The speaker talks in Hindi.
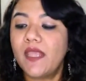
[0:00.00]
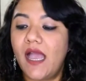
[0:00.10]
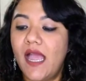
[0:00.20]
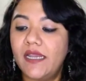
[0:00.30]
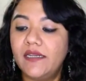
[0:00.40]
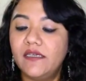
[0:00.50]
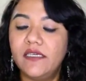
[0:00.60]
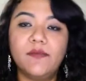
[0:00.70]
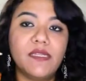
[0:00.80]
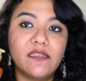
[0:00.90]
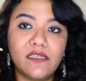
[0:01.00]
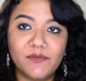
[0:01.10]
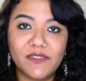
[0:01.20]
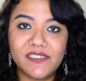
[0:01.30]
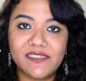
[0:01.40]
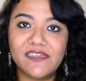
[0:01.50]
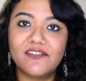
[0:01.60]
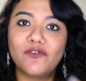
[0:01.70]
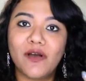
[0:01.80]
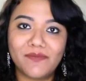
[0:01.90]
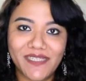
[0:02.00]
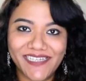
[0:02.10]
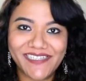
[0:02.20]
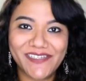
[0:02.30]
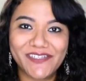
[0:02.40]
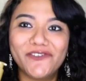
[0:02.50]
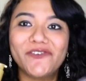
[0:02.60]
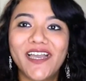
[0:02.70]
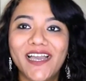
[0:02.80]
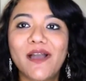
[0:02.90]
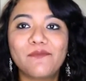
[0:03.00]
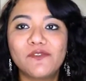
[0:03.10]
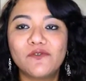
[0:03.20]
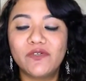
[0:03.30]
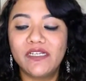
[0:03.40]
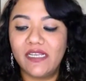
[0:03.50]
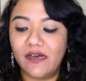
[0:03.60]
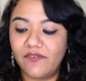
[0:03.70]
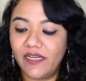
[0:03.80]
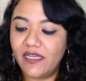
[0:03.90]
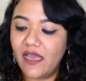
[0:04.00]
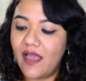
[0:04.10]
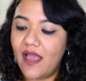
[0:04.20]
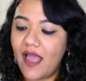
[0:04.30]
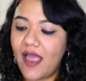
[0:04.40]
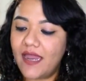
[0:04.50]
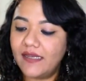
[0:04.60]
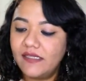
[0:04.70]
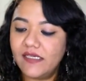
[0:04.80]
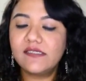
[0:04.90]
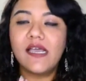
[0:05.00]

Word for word: एंड ये मेरा रीपर्चेस है तो आप देख ही सकते हो कि आई एब्सोल्युटली लव इट एंड दिस